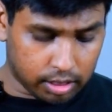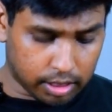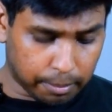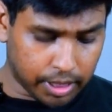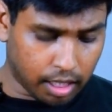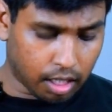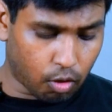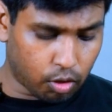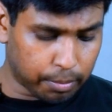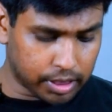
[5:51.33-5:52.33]
जब ये
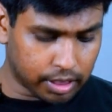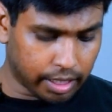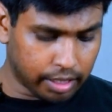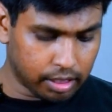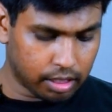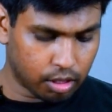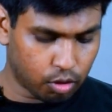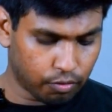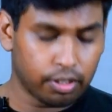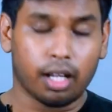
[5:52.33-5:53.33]
अकाउंट बन जाए
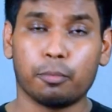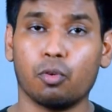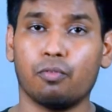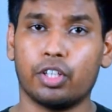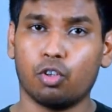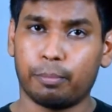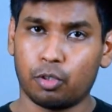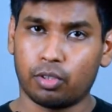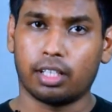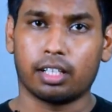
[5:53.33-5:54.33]
तो फिर आपको वीडियो
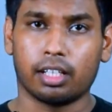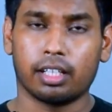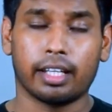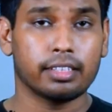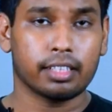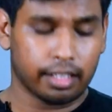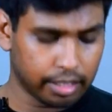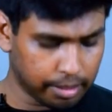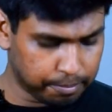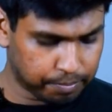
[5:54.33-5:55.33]
अपलोड करना है कैसे
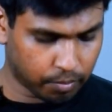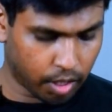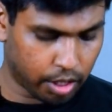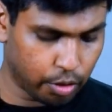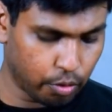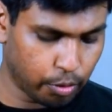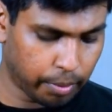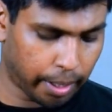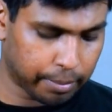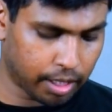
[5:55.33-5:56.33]
करेंगे यूट्यूब
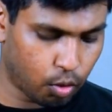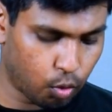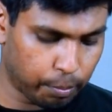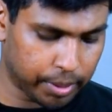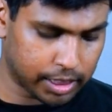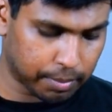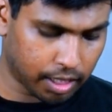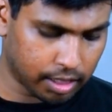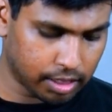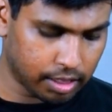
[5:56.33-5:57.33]
ऐप का होम पेज पर
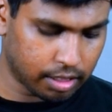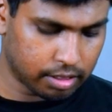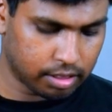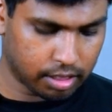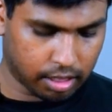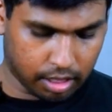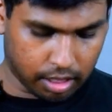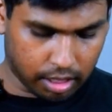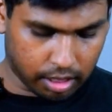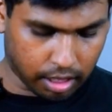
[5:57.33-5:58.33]
आ जाइए
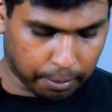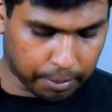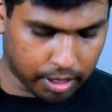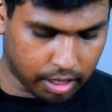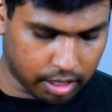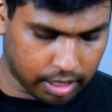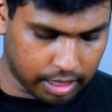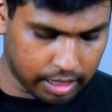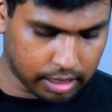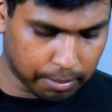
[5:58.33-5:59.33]
यहाँ पर
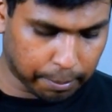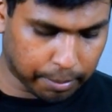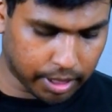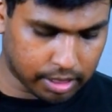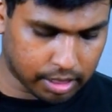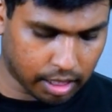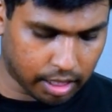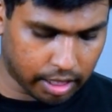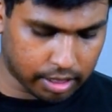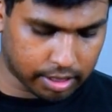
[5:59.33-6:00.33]
नीचे में प्लस का
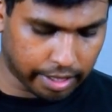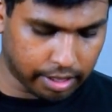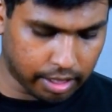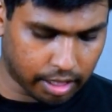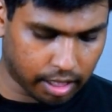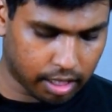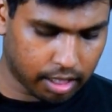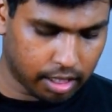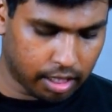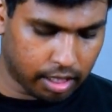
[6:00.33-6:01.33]
एक साइन दिख रहा है
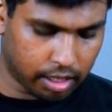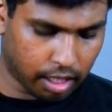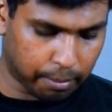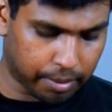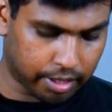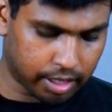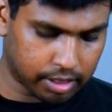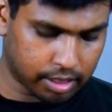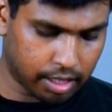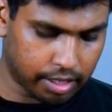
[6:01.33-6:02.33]
यहाँ पर
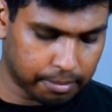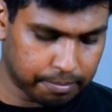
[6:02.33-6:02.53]
टच करिए